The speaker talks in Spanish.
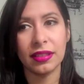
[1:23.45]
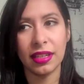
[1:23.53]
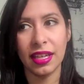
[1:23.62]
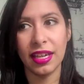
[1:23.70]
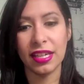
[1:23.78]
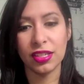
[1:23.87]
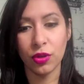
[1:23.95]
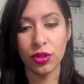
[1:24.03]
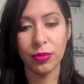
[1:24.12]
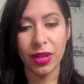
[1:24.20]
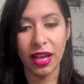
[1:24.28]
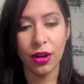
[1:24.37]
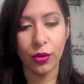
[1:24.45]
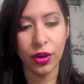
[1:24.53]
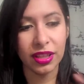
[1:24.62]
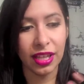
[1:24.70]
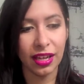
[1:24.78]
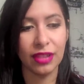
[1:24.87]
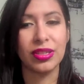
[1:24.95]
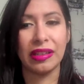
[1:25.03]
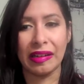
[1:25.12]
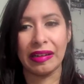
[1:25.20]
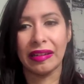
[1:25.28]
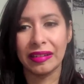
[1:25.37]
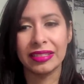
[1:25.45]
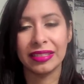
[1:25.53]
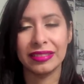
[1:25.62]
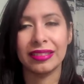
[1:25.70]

y es cuando me he dado cuenta de los ingredientes que